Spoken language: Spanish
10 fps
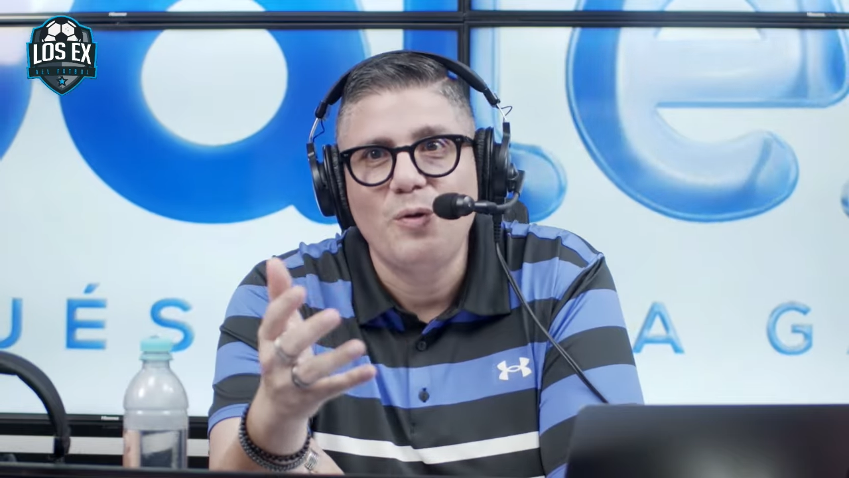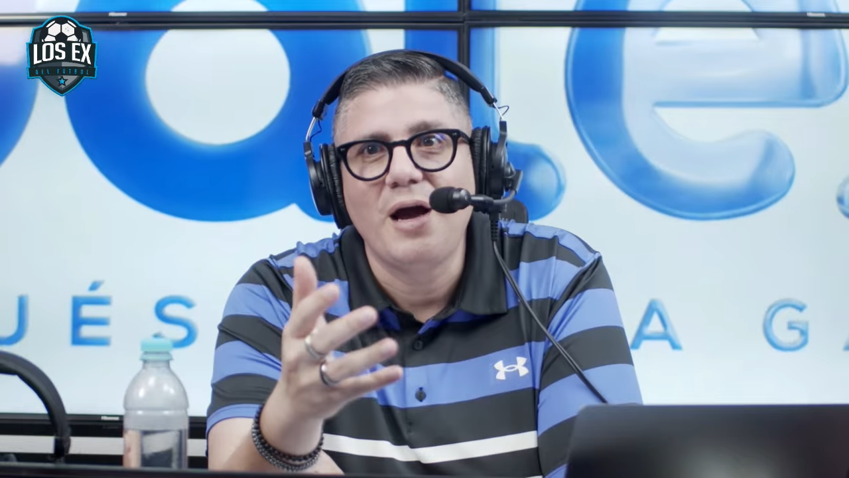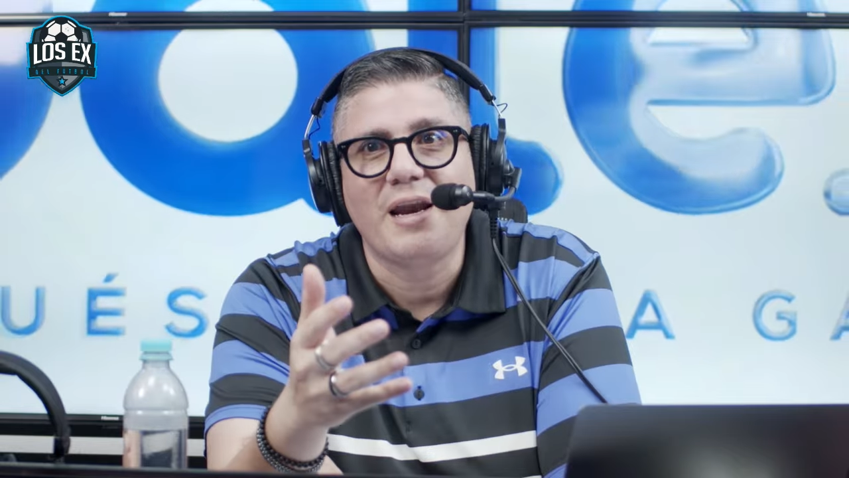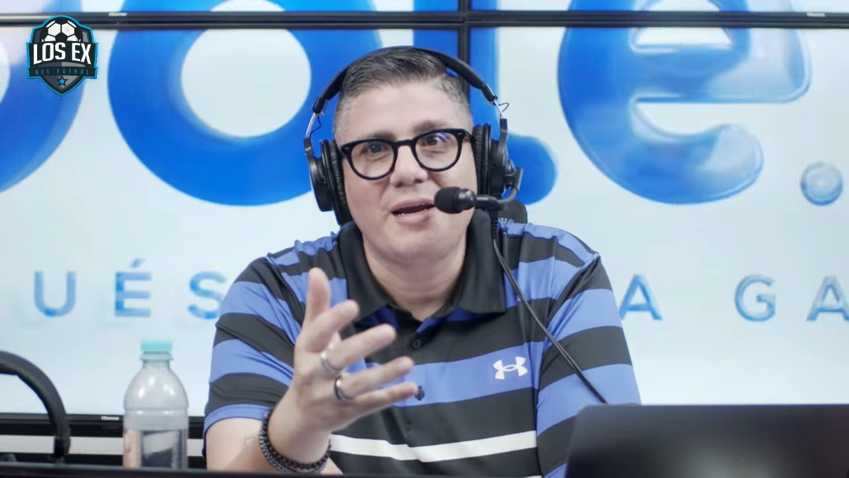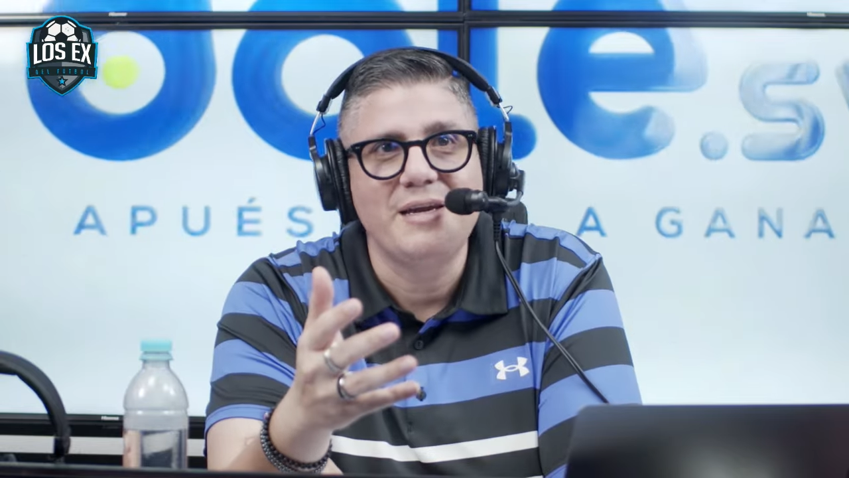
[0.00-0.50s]
lo
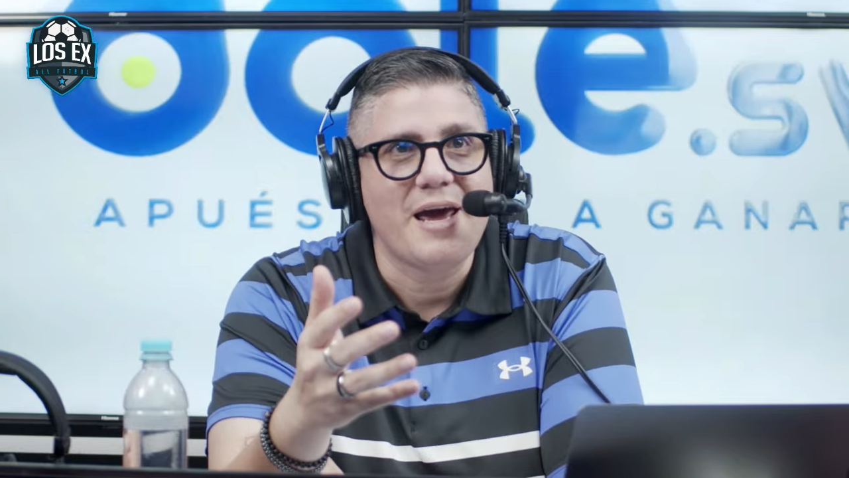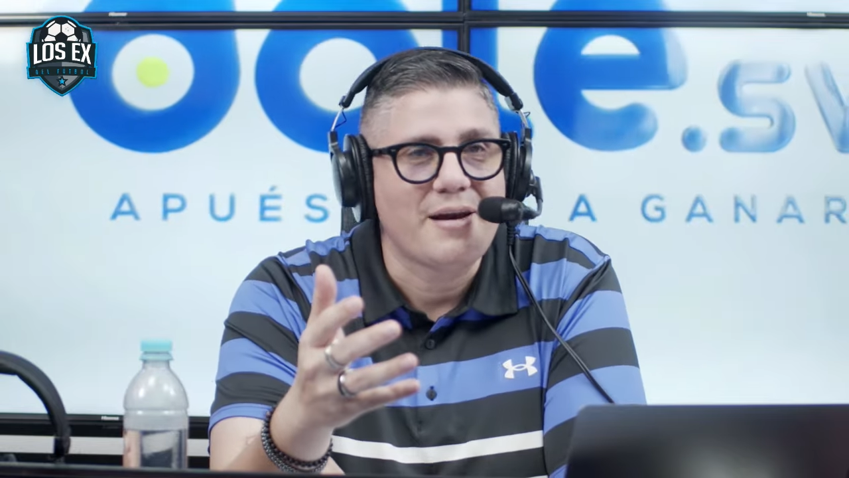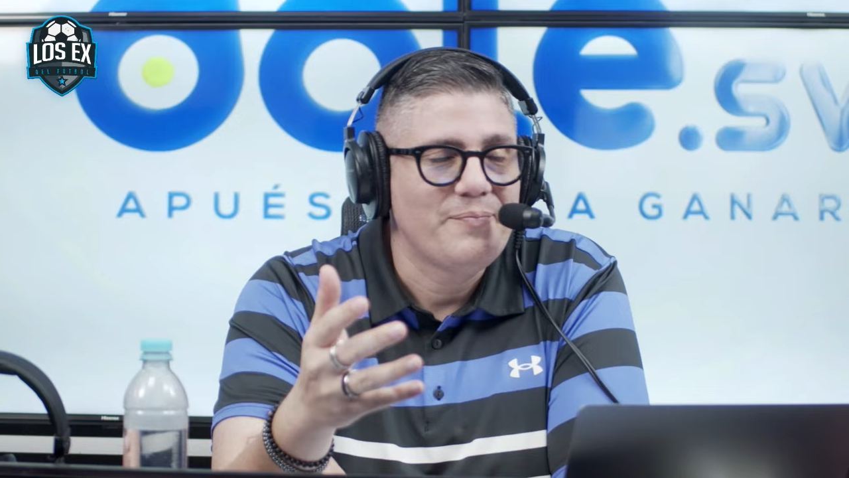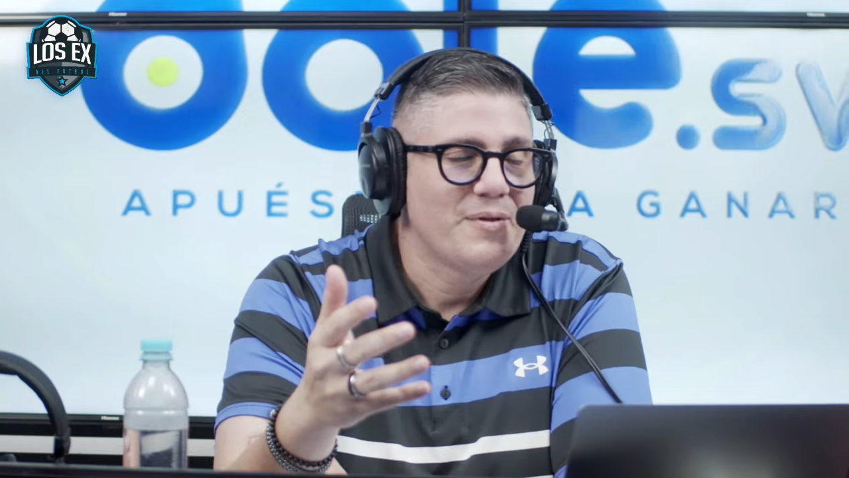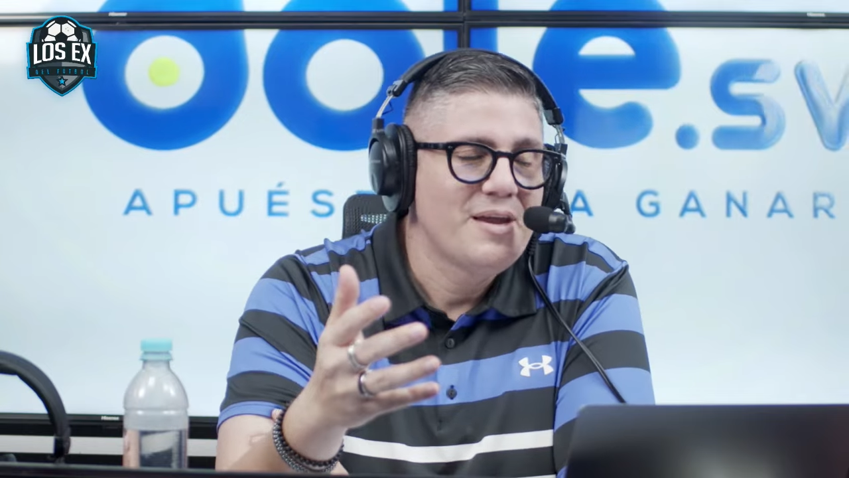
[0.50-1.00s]
van a regañar.
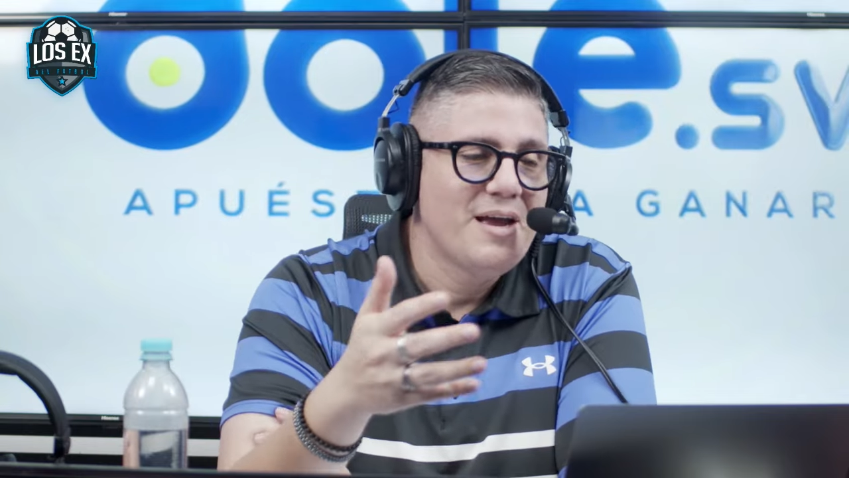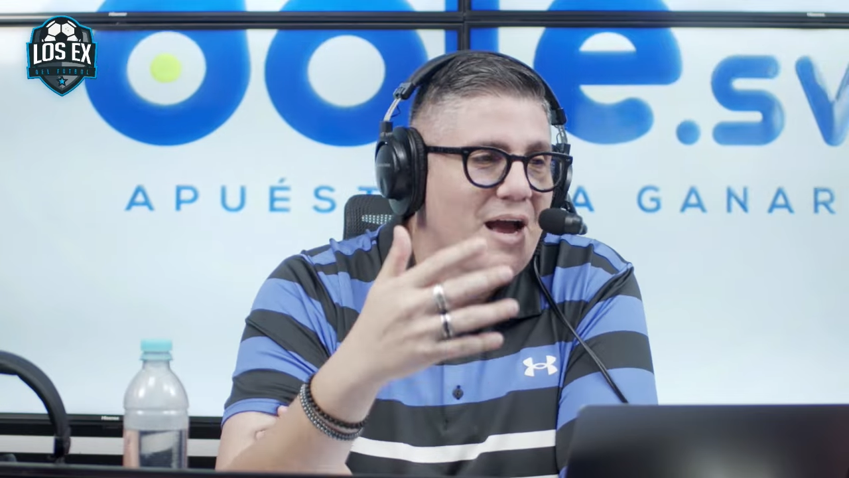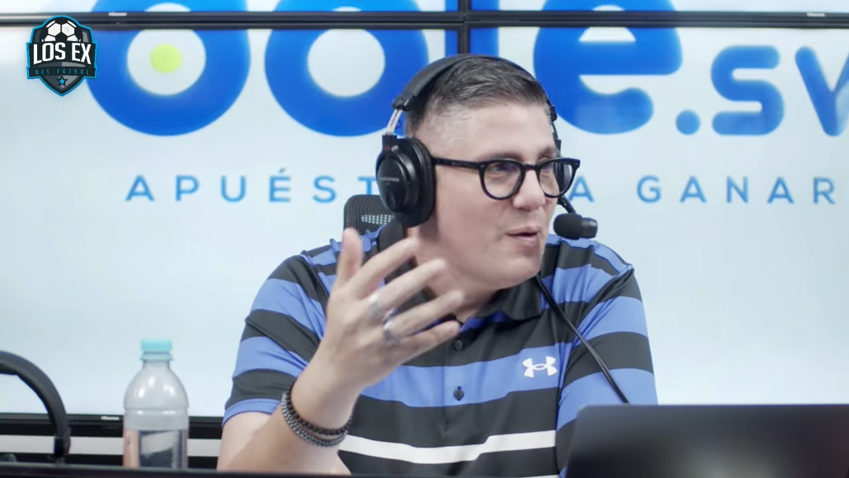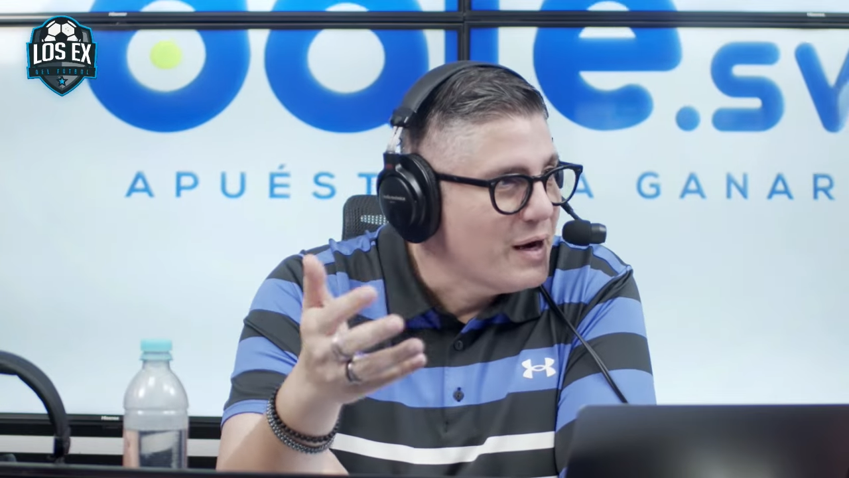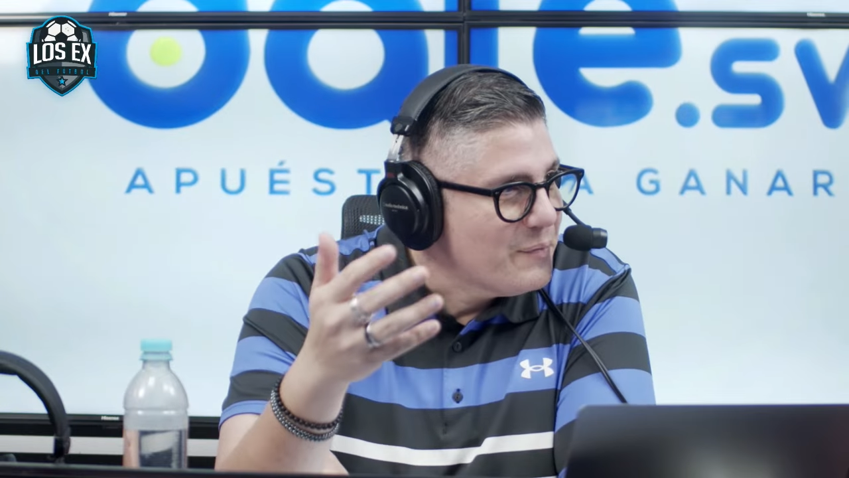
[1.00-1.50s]

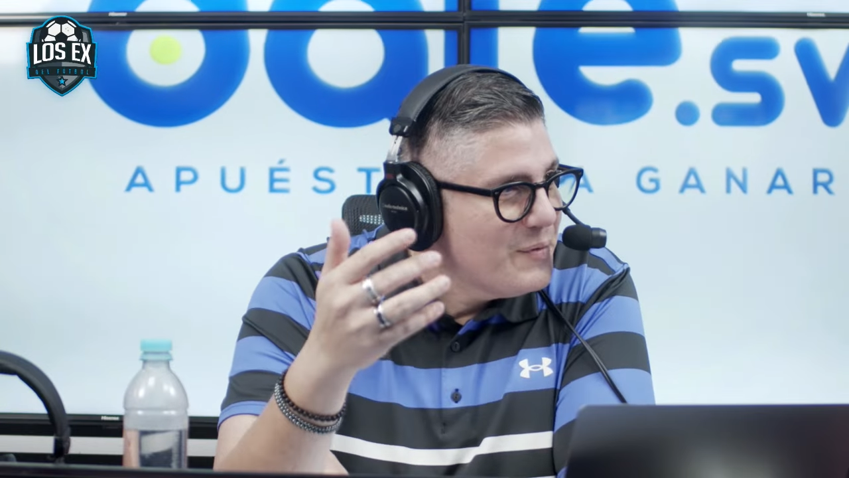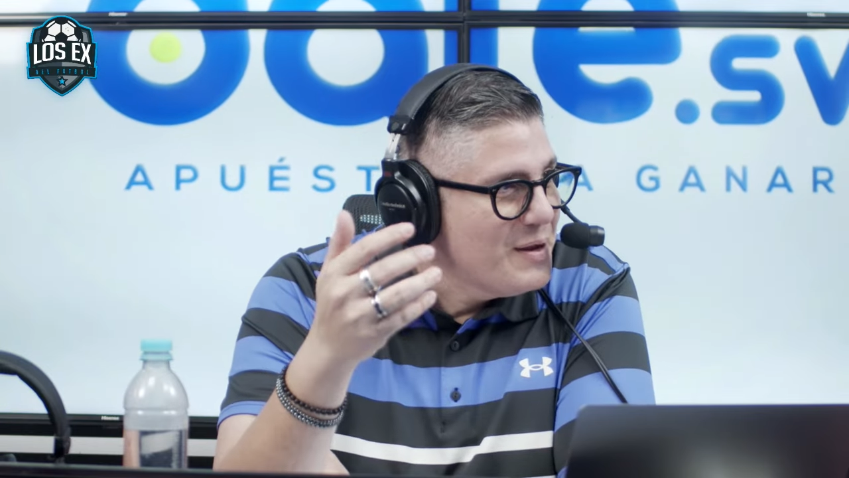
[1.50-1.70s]
A ver,